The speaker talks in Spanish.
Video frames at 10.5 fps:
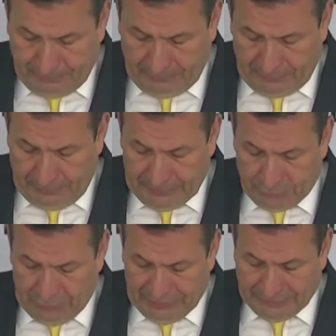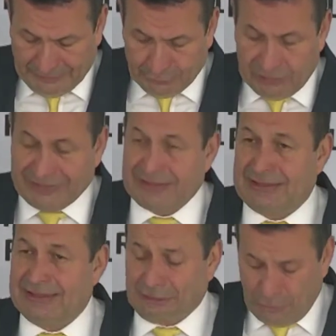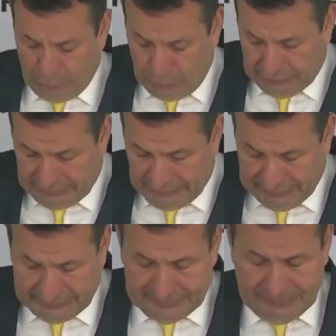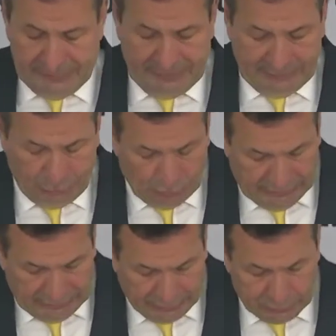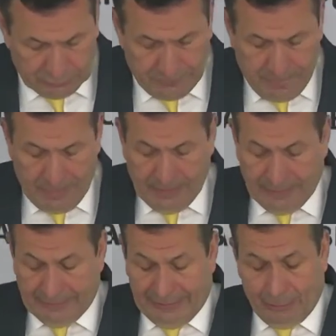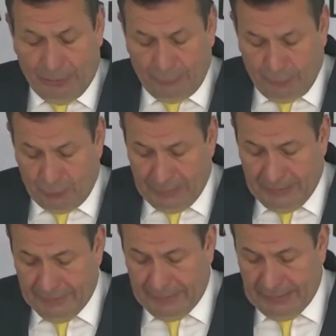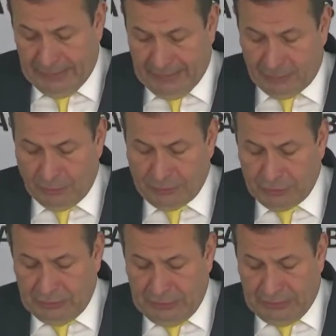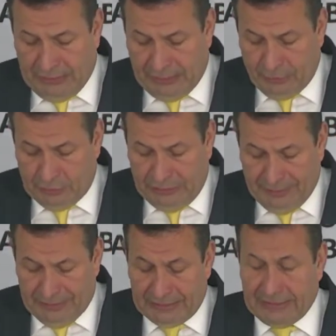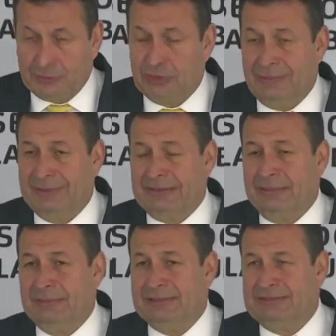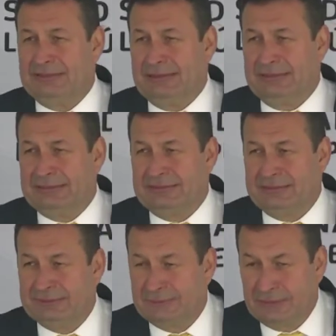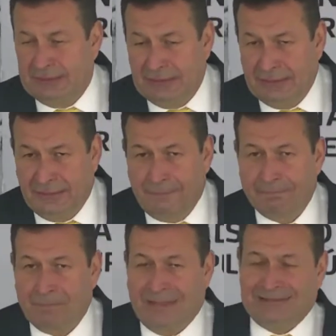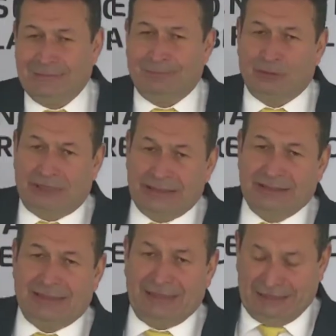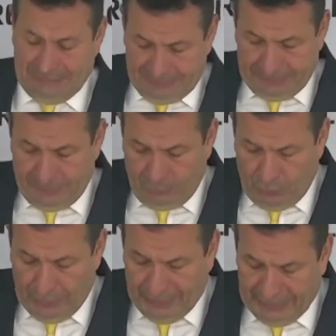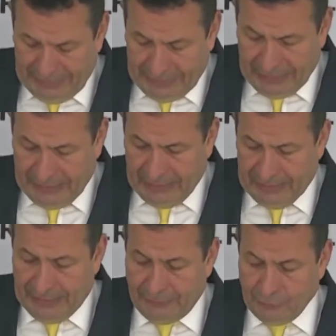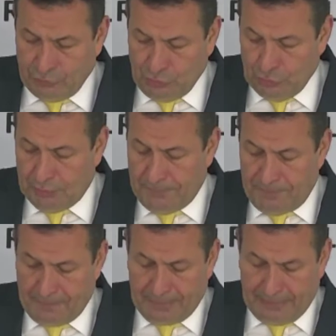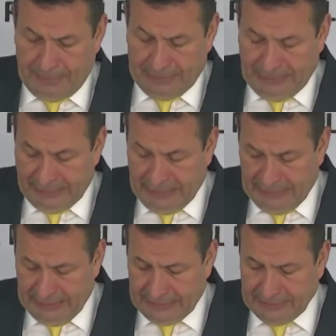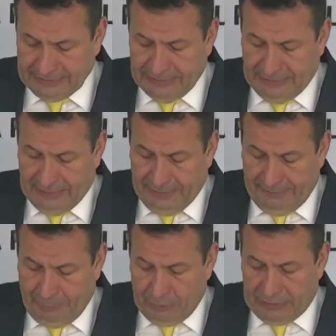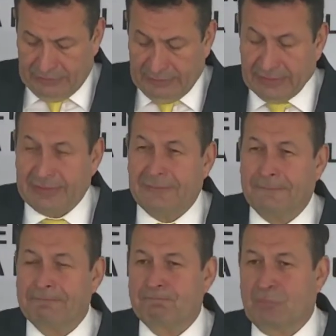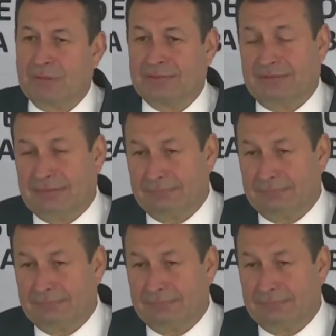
a todas las personas que están siendo violentadas en sus derechos. De igual forma, la Comisión Ejecutiva de Atención a Víctimas es, es importante que le vuelvan a dar la, la función que tenía antes, porque eh, sin,